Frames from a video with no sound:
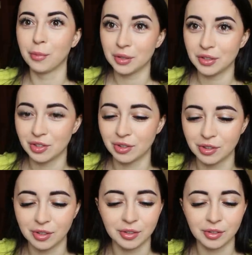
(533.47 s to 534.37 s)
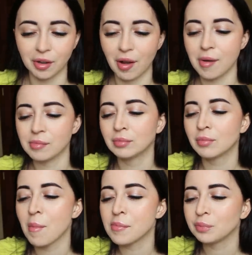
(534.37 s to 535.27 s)
у меня есть антенна такая.
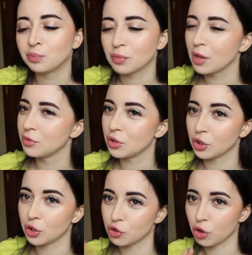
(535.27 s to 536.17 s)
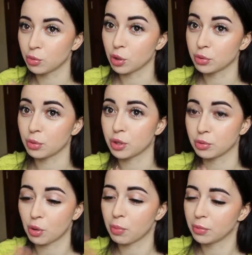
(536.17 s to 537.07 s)
И все такие
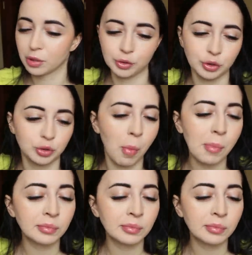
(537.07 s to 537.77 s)
шап-шап-шап-шап-шап, молодец.